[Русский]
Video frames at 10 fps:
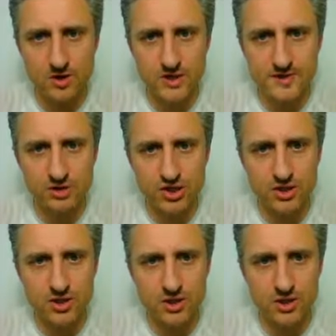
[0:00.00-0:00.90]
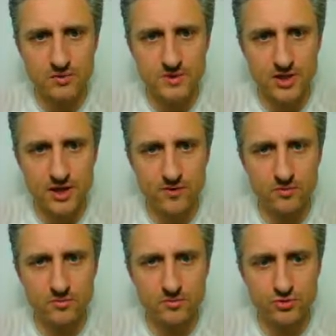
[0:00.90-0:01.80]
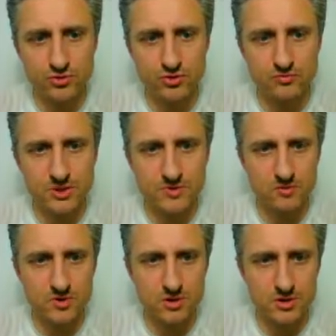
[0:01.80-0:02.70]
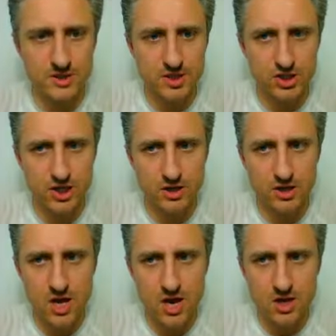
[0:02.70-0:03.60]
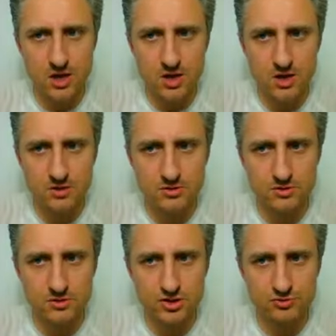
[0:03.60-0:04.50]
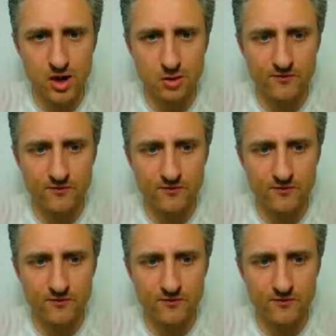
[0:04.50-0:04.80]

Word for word: на изображение и устанавливаем то, что мы с вами скачали. И нажимаем